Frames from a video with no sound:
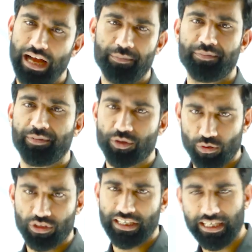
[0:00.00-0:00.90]
आप
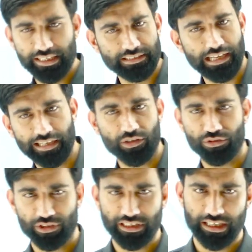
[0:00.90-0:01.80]
योग्य हैं सारे
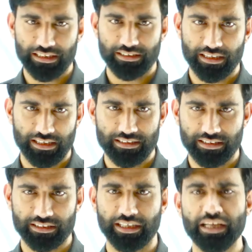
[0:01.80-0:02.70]
क्वेश्चन का आंसर कर
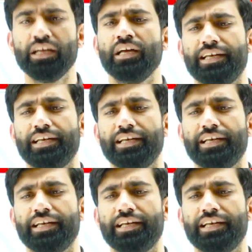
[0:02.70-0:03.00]
सकते हैं